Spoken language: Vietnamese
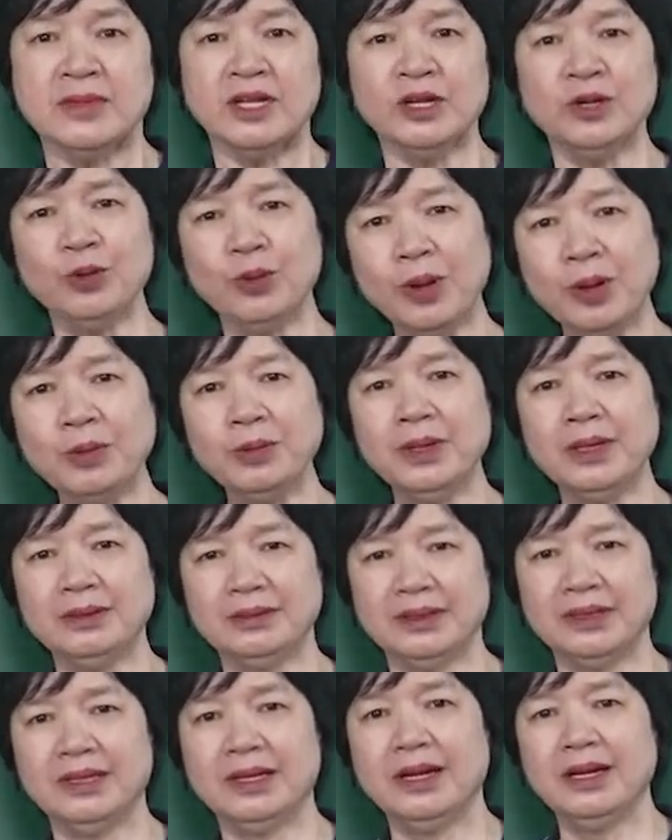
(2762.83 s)
Đúng không?
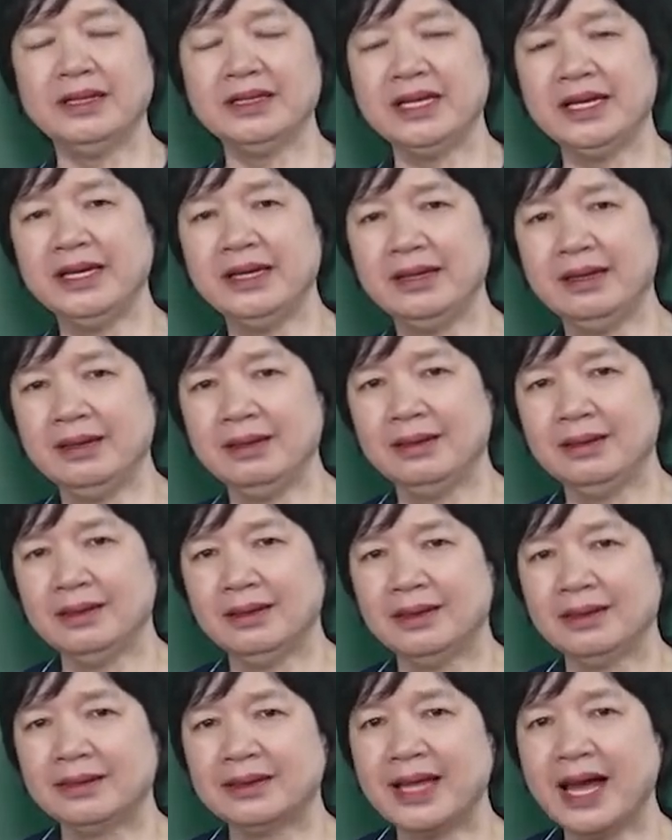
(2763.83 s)
Thì
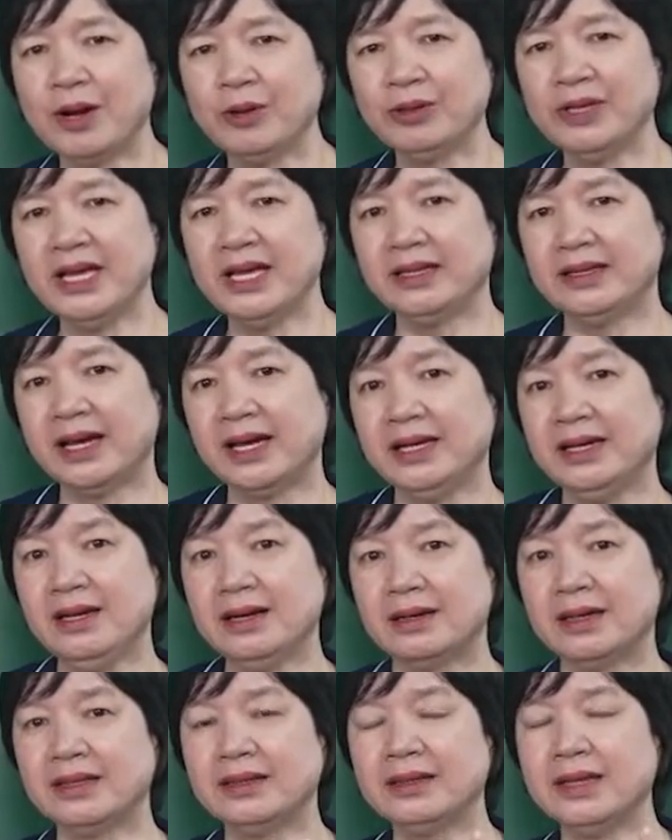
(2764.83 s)
ta có thể thấy
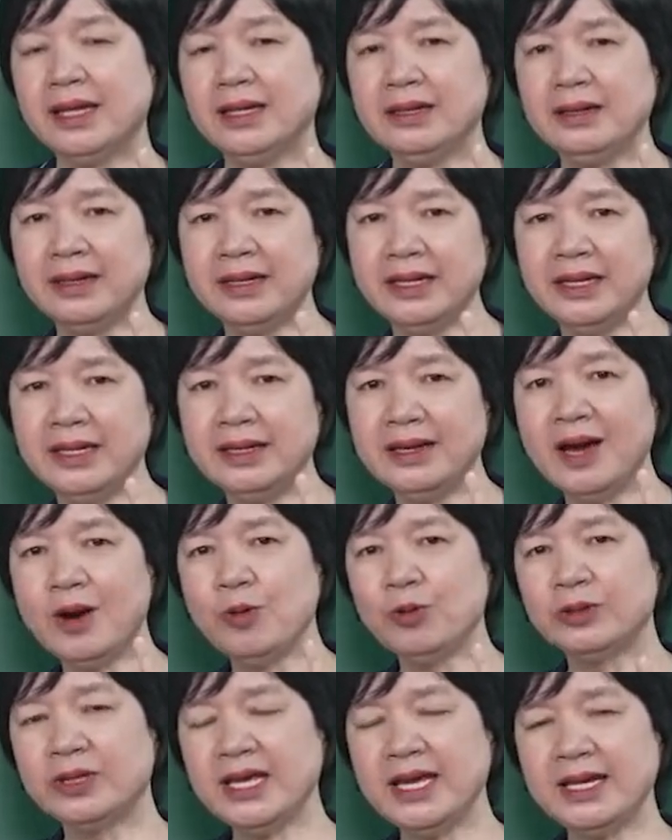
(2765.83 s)
được cái tính khí
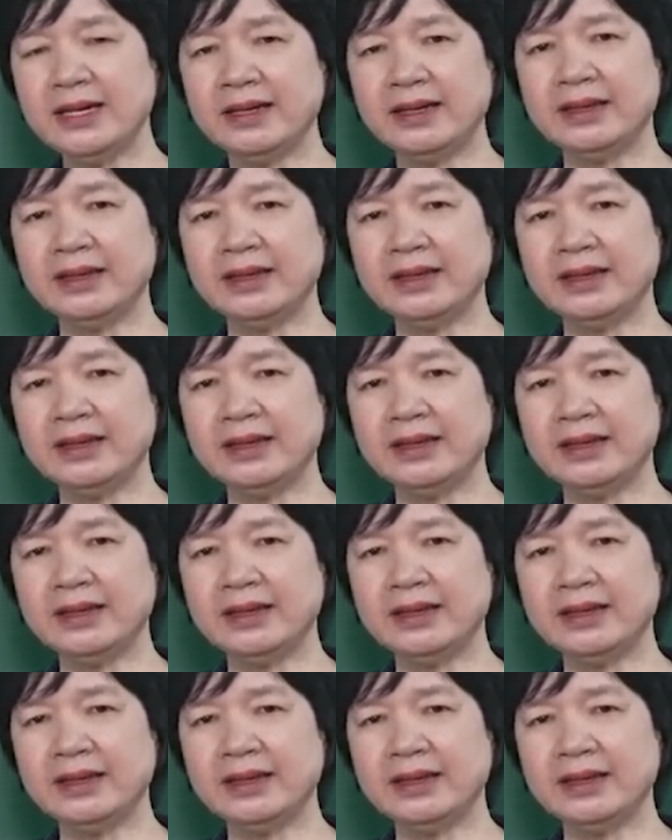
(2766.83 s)
đầu tiên,